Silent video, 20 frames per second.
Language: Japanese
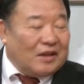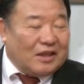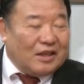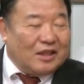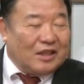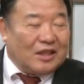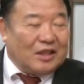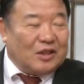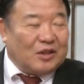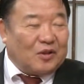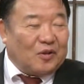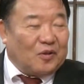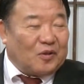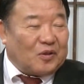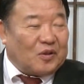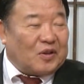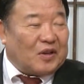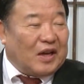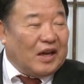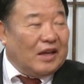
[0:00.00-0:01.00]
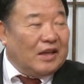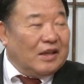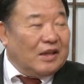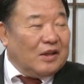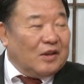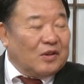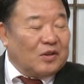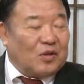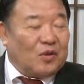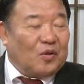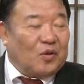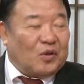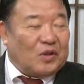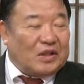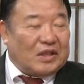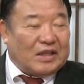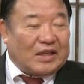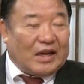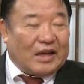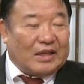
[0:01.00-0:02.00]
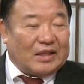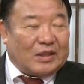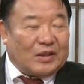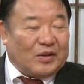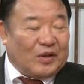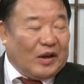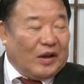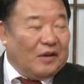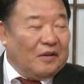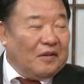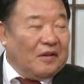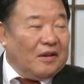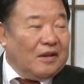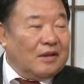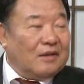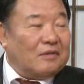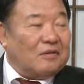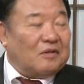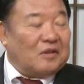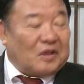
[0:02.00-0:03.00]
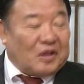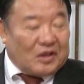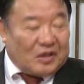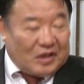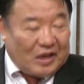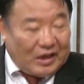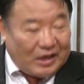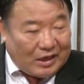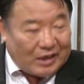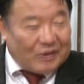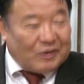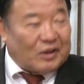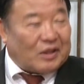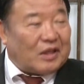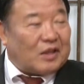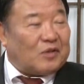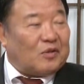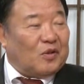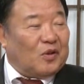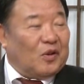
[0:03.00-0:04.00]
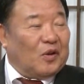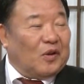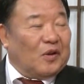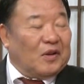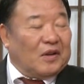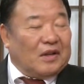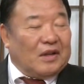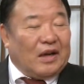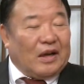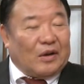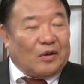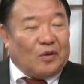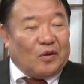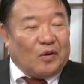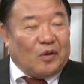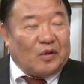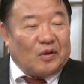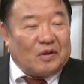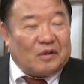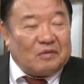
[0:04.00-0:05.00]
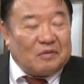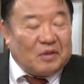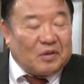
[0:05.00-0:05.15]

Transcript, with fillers: 謹慎憎悪というか憎悪に関しては私かなり私もあの